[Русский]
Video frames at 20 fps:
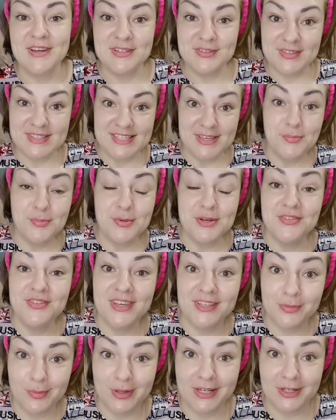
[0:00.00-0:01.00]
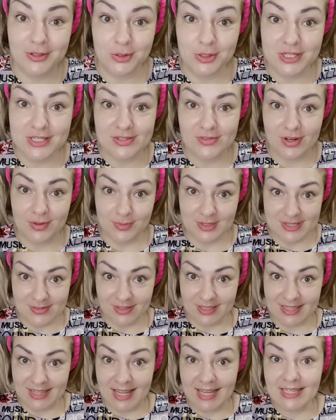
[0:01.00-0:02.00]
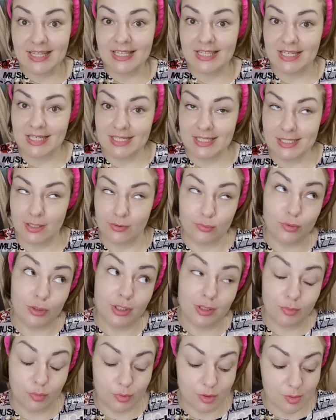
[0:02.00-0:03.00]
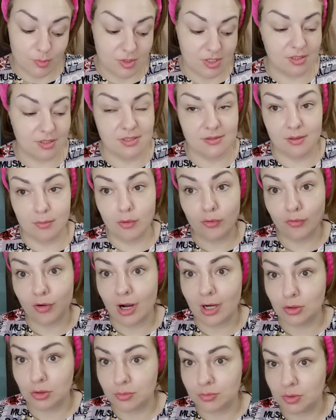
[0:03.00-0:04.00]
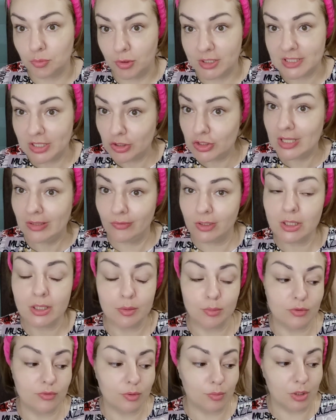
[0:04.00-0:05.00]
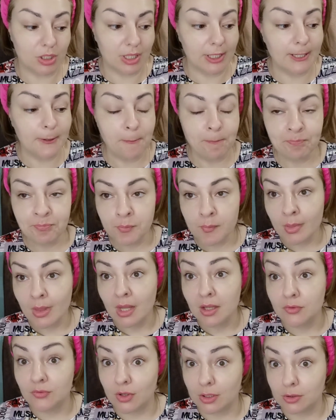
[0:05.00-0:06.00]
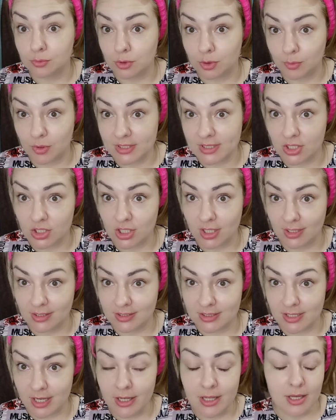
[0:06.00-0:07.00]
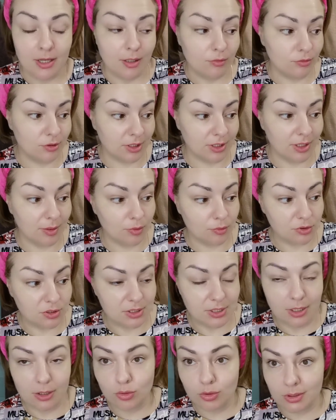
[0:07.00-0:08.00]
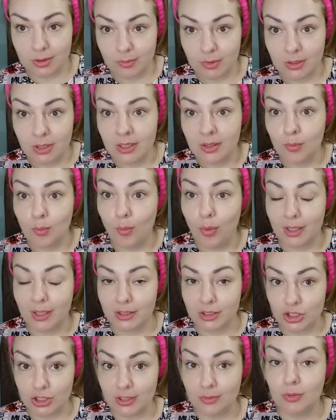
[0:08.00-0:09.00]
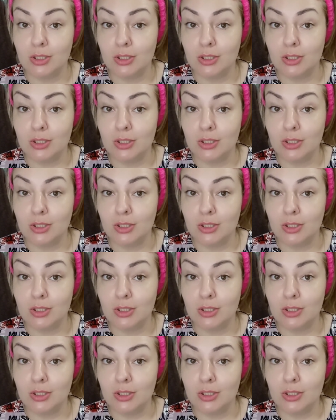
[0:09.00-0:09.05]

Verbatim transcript: Всем привет, мои хорошие, с вами Светлана, и сегодня мы будем делать с вами вакуумный массаж новинками Фаберлик, вакуумный массаж лица, вот такими вот силиконными баночками.